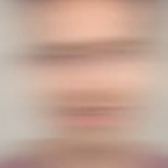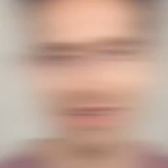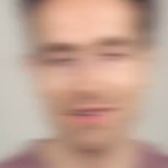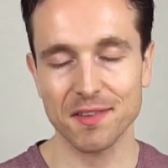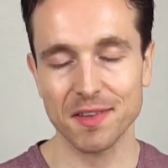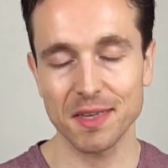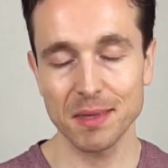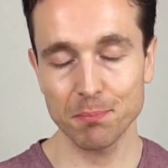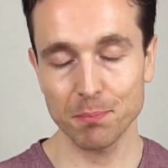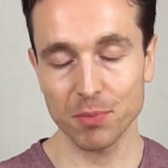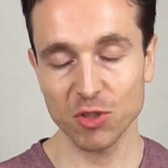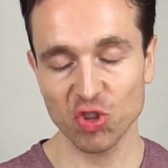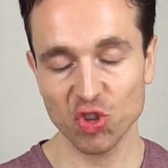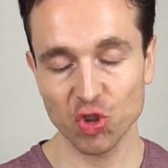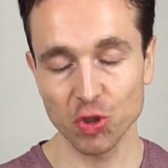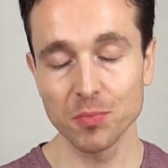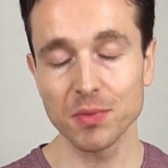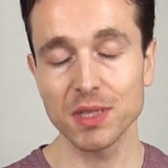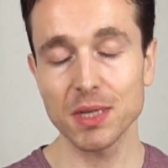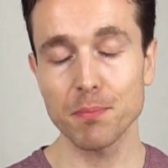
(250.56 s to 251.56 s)
Es gibt
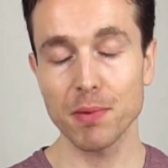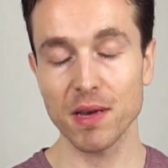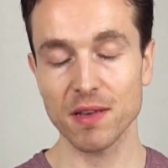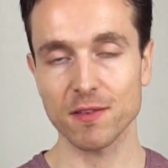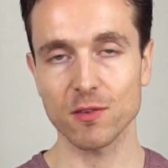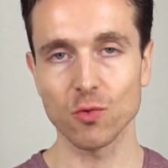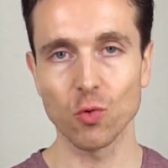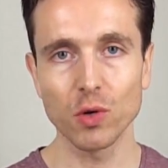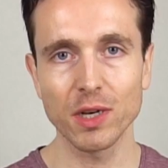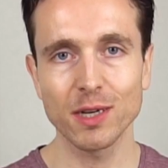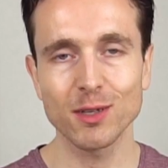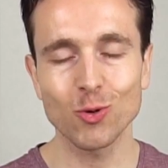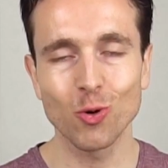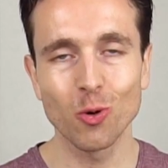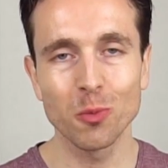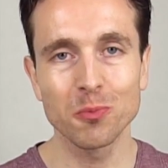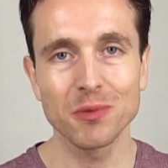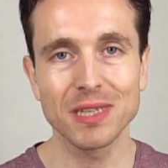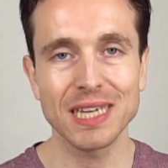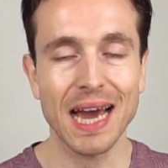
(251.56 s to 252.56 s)
bestimmte
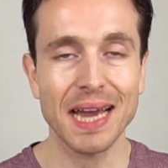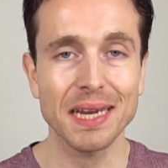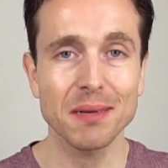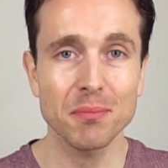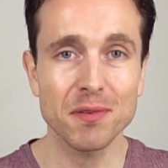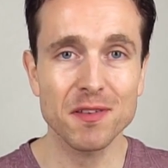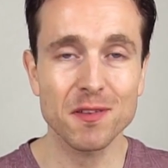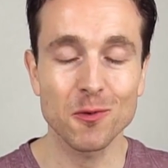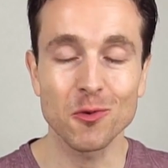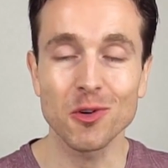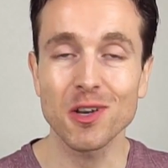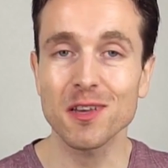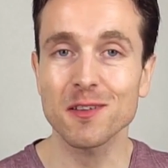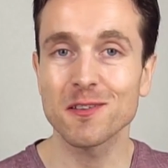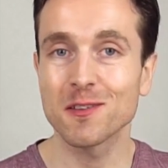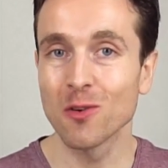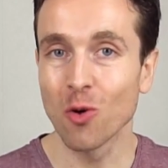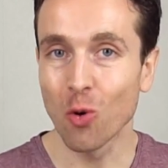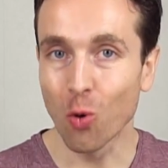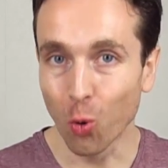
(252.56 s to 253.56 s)
Personengruppen, die ein
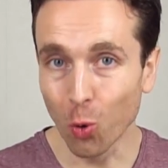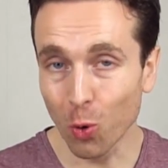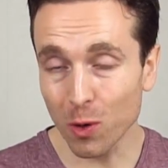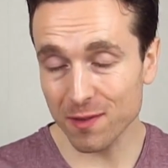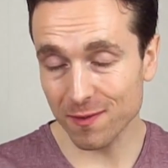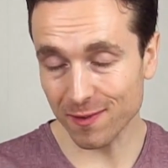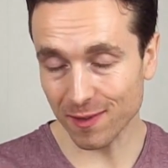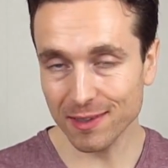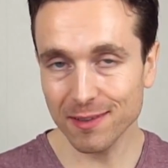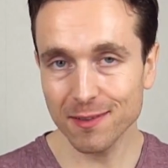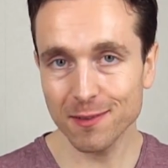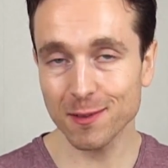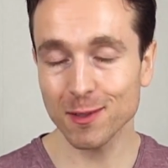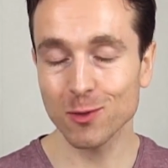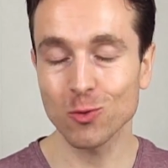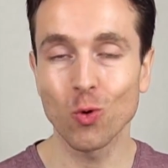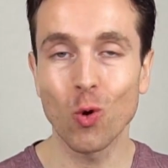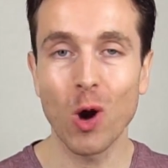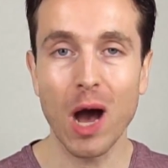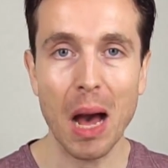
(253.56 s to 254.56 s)
besonders hohes
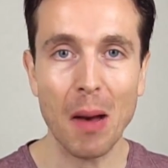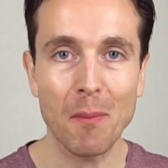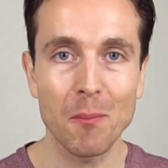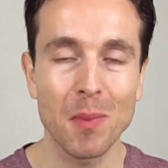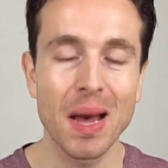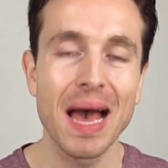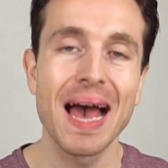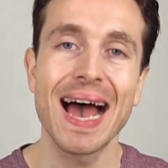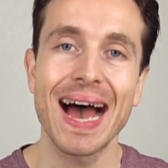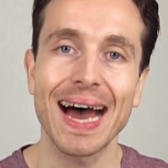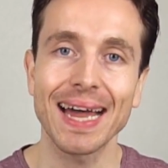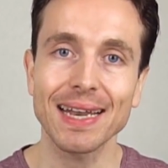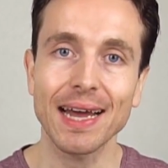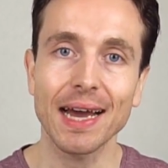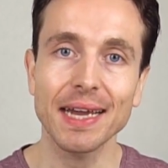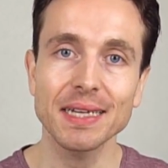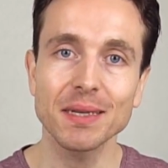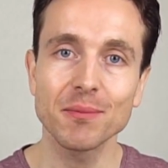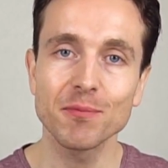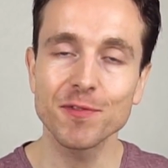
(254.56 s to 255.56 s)
Risiko haben, an
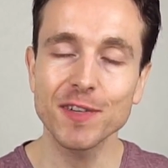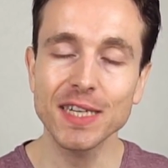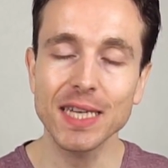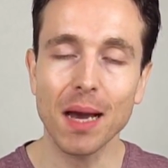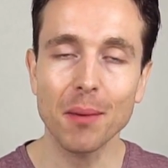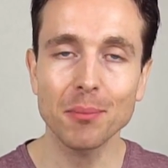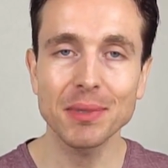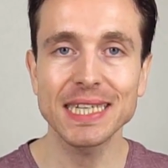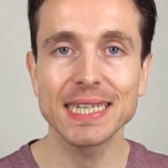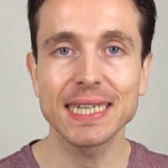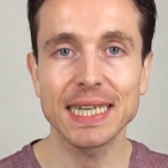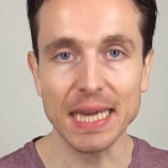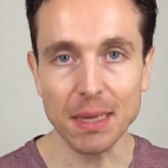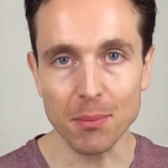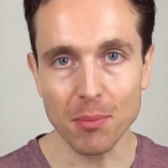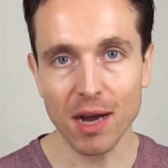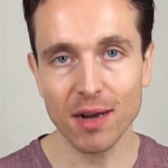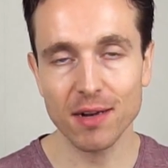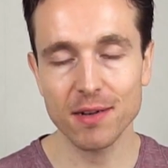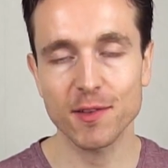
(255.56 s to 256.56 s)
einem Vitamin
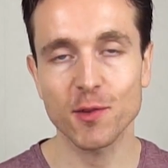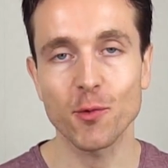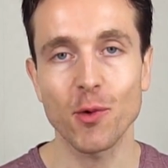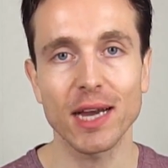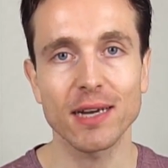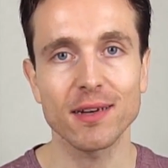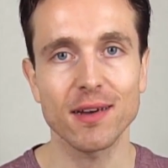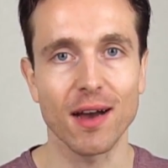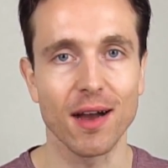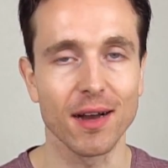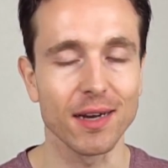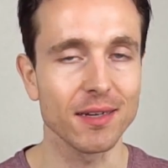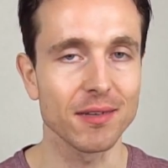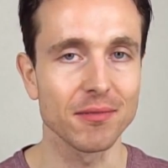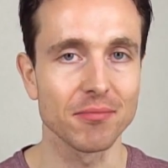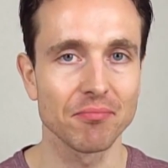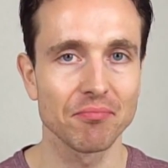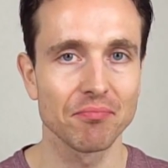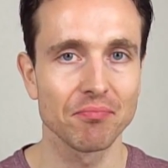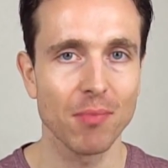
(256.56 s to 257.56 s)
D-Mangel zu
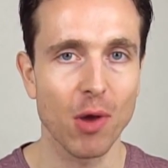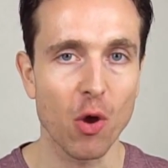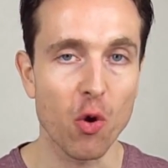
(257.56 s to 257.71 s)
erkranken.